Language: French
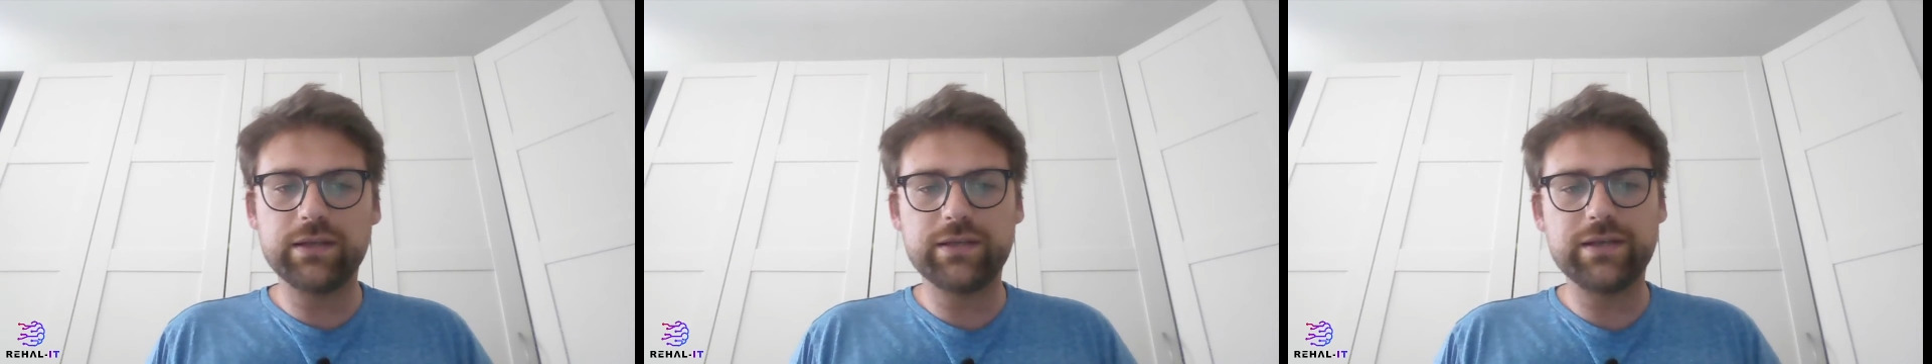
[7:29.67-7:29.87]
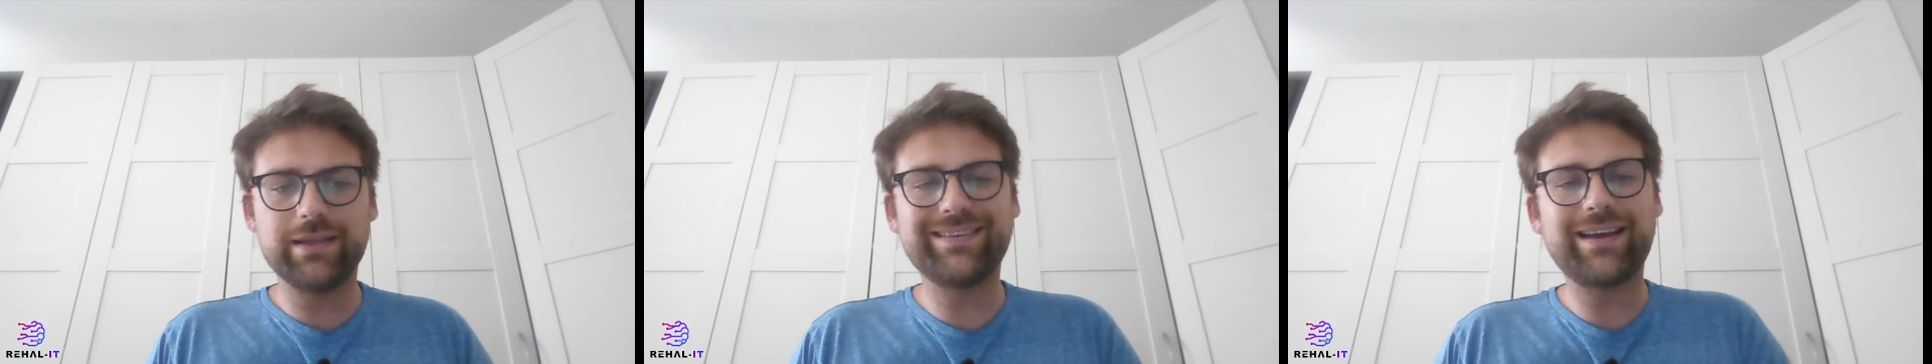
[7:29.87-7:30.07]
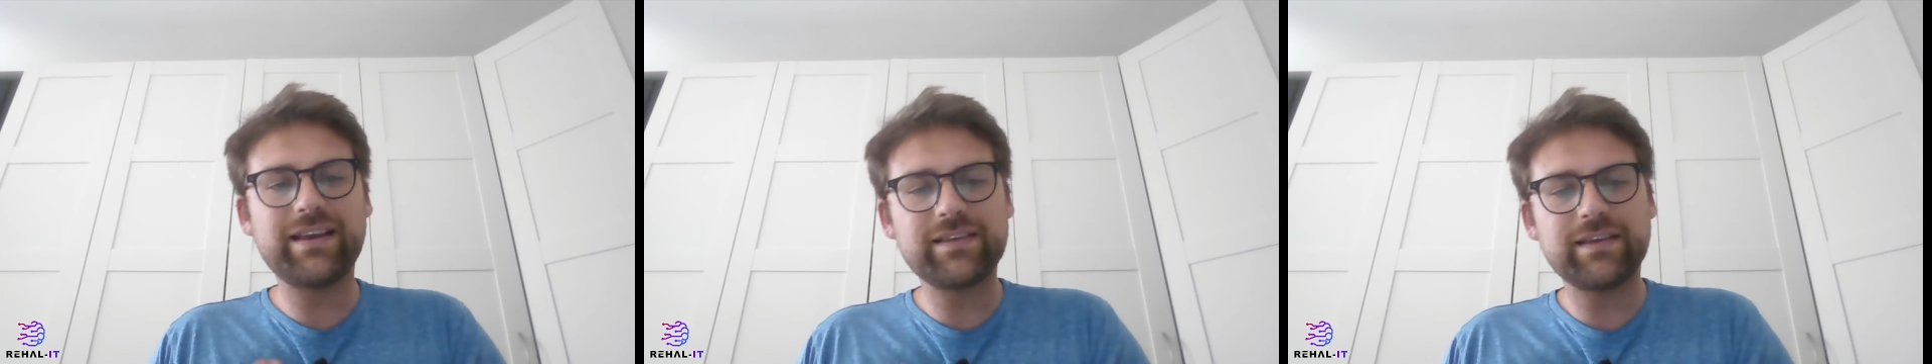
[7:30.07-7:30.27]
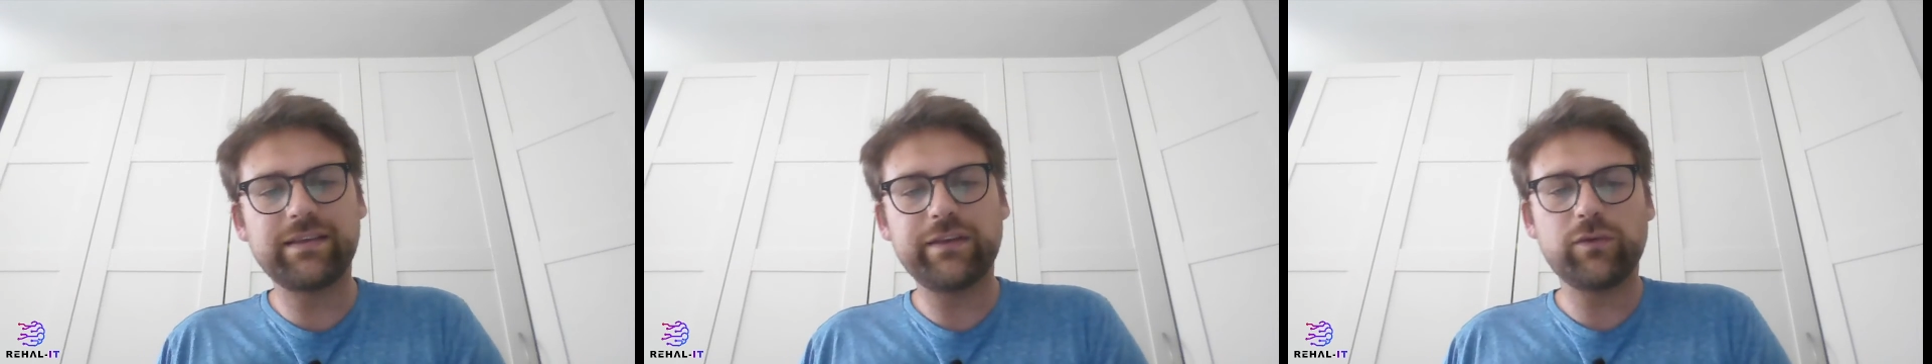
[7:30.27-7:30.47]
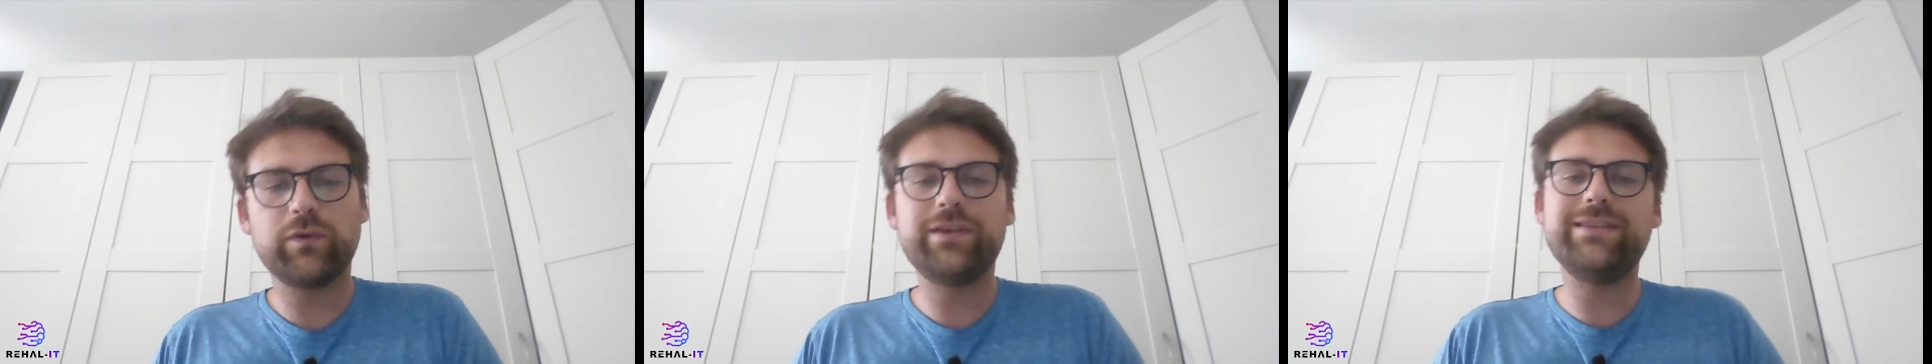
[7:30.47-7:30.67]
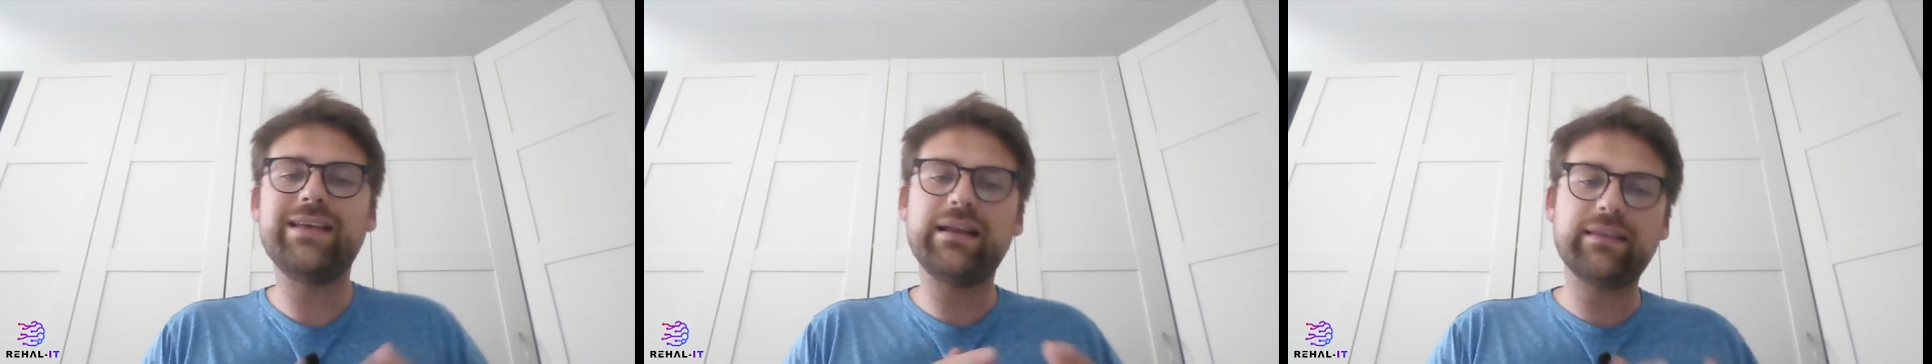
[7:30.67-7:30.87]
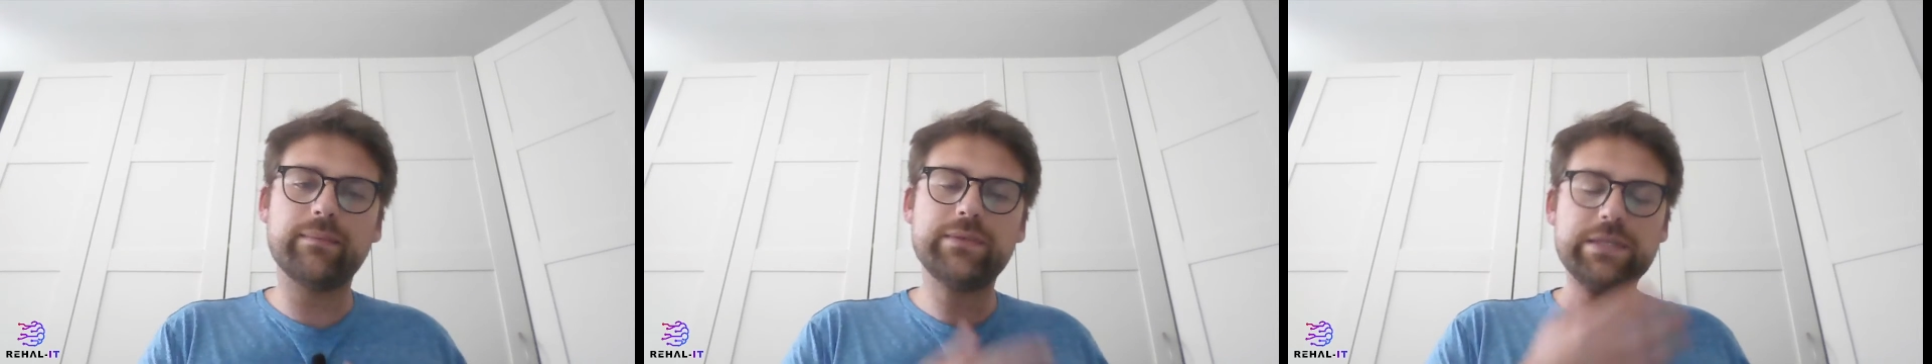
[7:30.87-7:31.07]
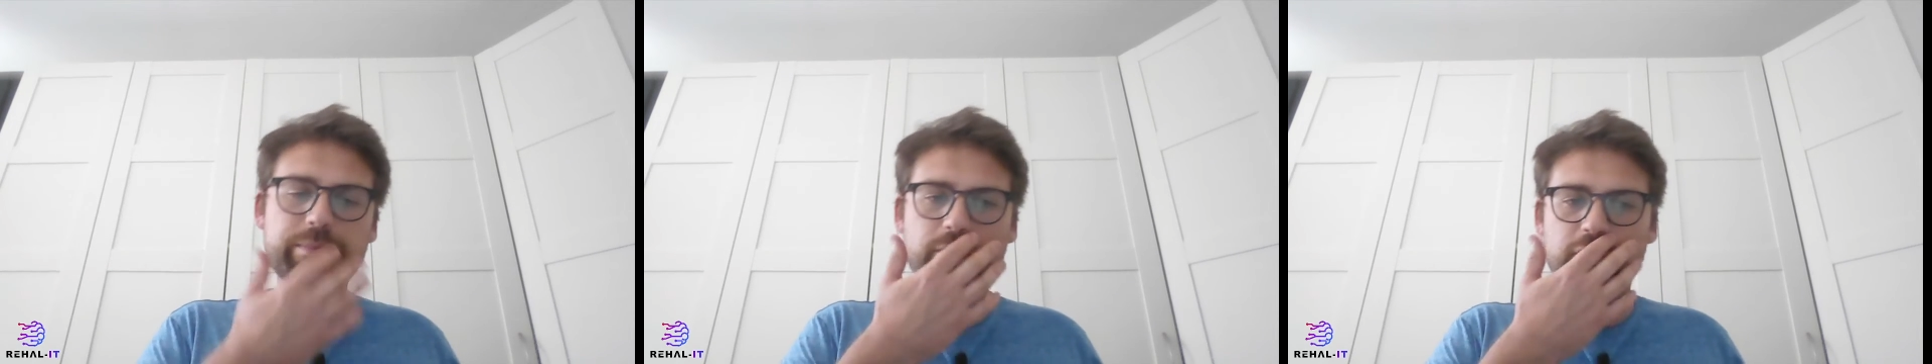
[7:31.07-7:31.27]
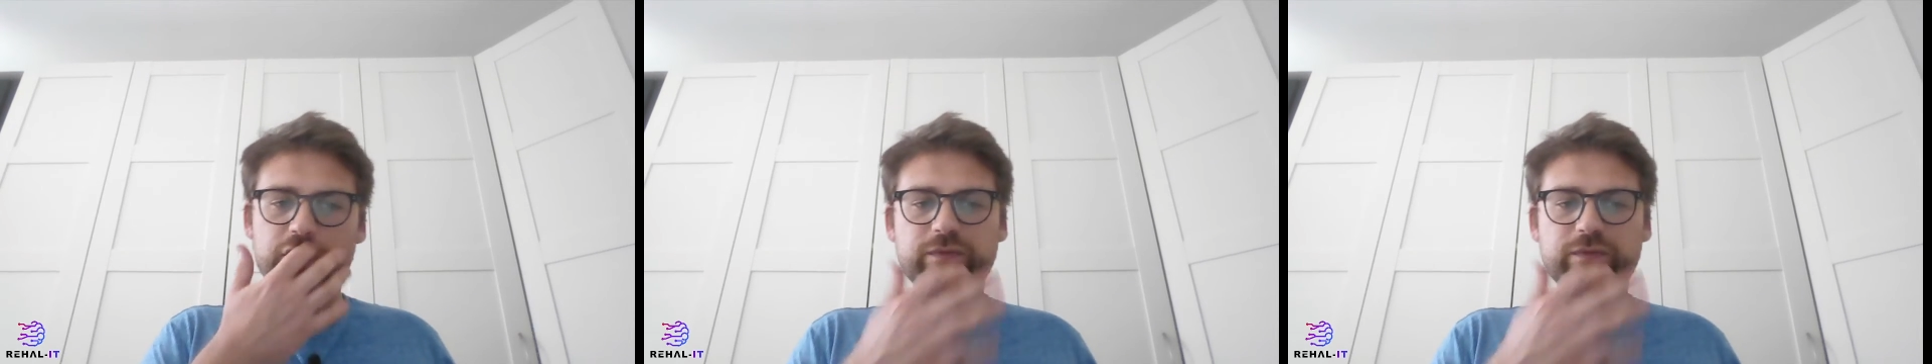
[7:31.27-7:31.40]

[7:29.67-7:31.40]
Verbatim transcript: qui est très intéressant, qui date un petit peu.